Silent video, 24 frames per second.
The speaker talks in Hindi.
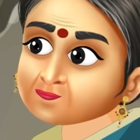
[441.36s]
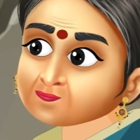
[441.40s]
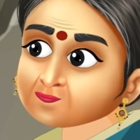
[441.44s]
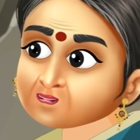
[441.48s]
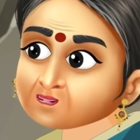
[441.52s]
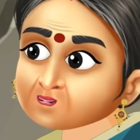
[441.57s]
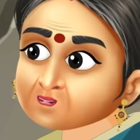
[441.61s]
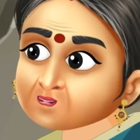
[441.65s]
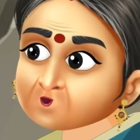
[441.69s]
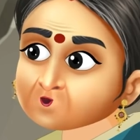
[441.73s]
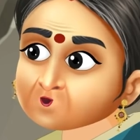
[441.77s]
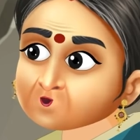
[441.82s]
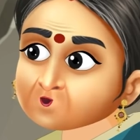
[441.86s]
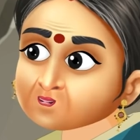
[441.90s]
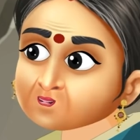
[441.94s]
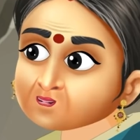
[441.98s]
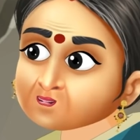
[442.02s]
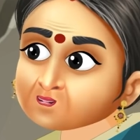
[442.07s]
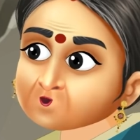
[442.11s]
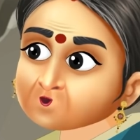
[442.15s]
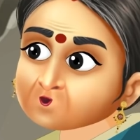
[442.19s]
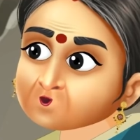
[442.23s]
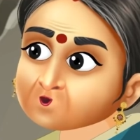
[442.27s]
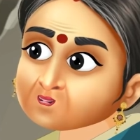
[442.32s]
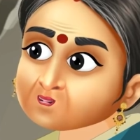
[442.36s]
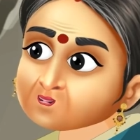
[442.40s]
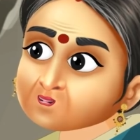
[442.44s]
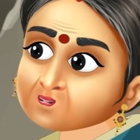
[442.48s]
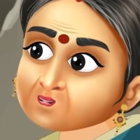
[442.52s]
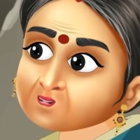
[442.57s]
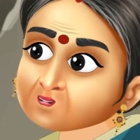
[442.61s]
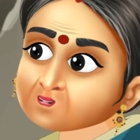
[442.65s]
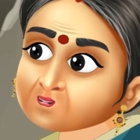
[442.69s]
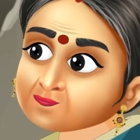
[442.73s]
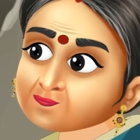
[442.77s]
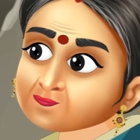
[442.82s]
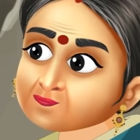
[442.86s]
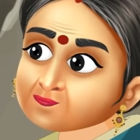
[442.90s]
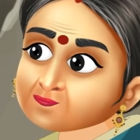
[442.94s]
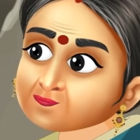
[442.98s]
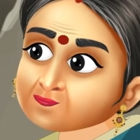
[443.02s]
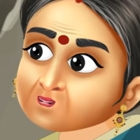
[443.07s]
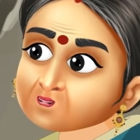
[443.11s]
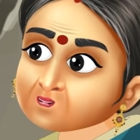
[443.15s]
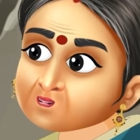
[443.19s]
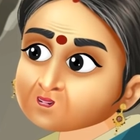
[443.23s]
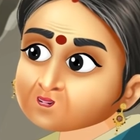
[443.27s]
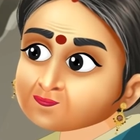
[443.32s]
क्या बताऊं बहन जी
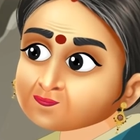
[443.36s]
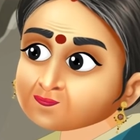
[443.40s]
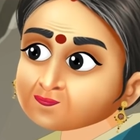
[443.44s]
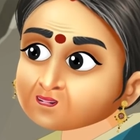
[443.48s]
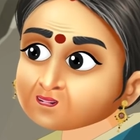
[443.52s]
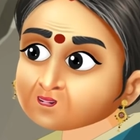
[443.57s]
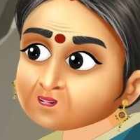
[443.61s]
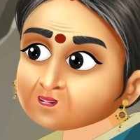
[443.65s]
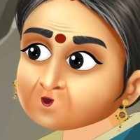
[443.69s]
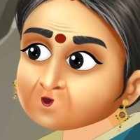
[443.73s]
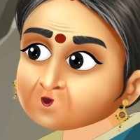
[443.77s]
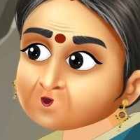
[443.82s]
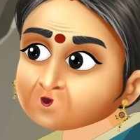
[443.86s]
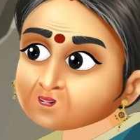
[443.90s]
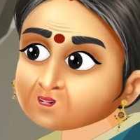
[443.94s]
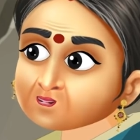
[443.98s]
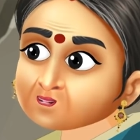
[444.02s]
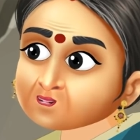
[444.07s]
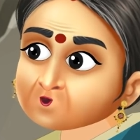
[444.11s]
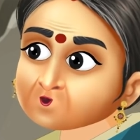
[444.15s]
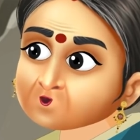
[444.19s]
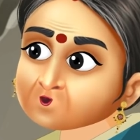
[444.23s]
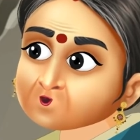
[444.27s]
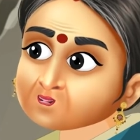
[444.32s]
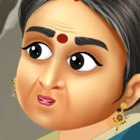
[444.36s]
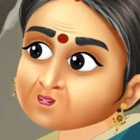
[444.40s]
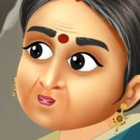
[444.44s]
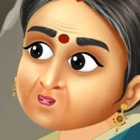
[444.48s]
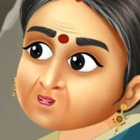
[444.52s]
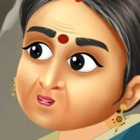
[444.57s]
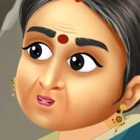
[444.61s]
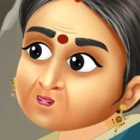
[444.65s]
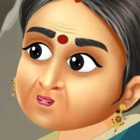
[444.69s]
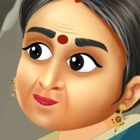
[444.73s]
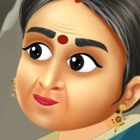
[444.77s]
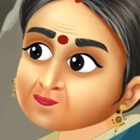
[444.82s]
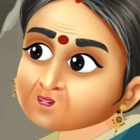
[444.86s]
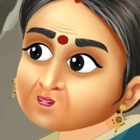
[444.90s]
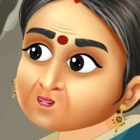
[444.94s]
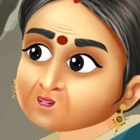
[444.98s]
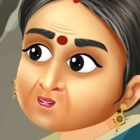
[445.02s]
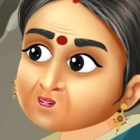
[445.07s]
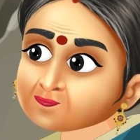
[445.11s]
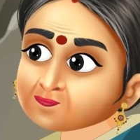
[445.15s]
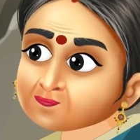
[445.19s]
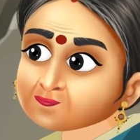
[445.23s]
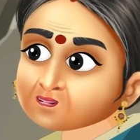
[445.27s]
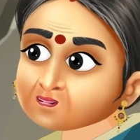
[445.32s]
पता नहीं घर में चूहे कहाँ से आ
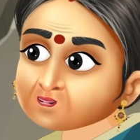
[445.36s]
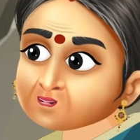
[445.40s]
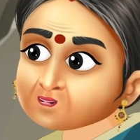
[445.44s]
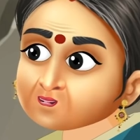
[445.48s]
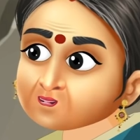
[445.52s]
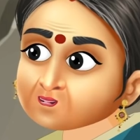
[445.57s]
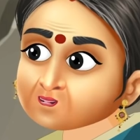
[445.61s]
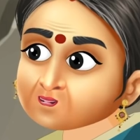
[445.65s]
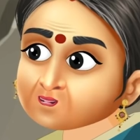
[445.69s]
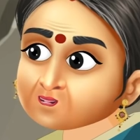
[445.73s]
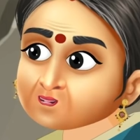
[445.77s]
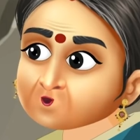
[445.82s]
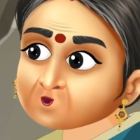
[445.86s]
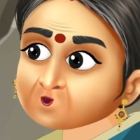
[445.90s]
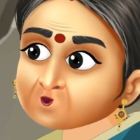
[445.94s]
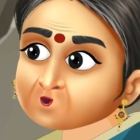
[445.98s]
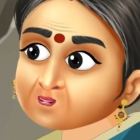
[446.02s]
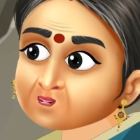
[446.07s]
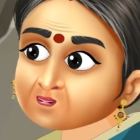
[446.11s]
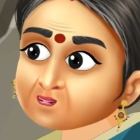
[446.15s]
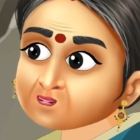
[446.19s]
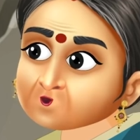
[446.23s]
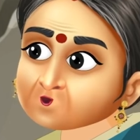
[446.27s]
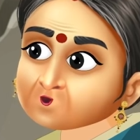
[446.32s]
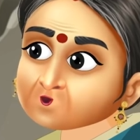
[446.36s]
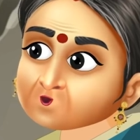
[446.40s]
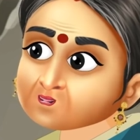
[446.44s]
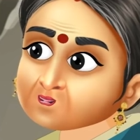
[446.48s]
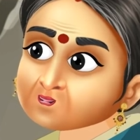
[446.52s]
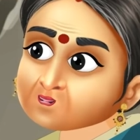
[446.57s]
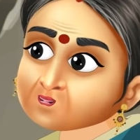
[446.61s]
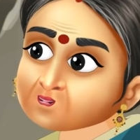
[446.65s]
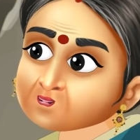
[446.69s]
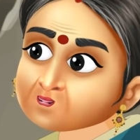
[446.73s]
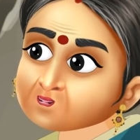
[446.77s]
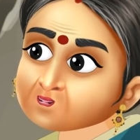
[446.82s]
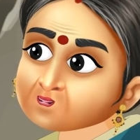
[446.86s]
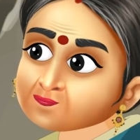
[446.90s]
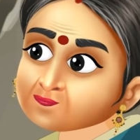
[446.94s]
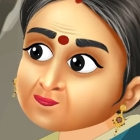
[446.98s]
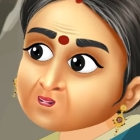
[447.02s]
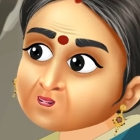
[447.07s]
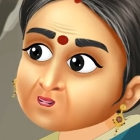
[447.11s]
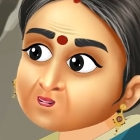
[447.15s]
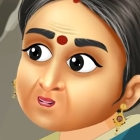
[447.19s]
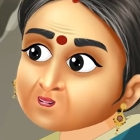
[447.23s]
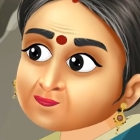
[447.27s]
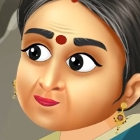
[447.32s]
जाते हैं उनकी वजह से
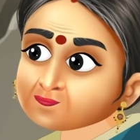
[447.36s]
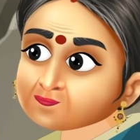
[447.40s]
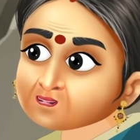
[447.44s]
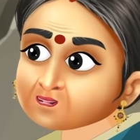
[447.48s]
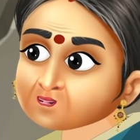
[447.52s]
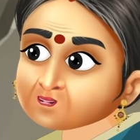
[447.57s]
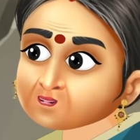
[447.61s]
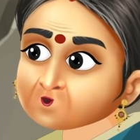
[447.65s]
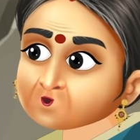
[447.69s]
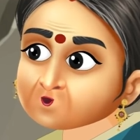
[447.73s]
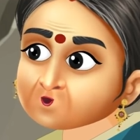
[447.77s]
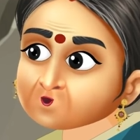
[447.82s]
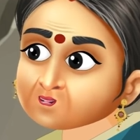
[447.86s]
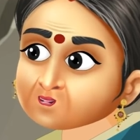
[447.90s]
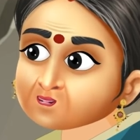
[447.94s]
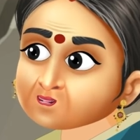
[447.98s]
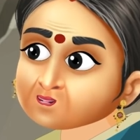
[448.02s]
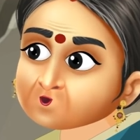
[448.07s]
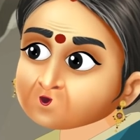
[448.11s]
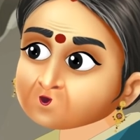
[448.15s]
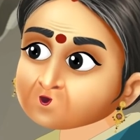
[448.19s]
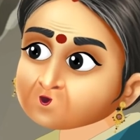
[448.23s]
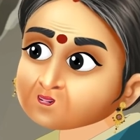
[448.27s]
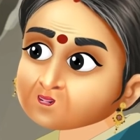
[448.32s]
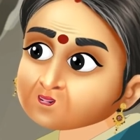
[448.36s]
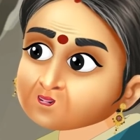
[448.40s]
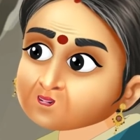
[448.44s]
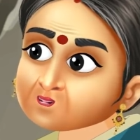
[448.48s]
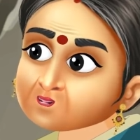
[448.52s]
कोई भी घर में नहीं आता अब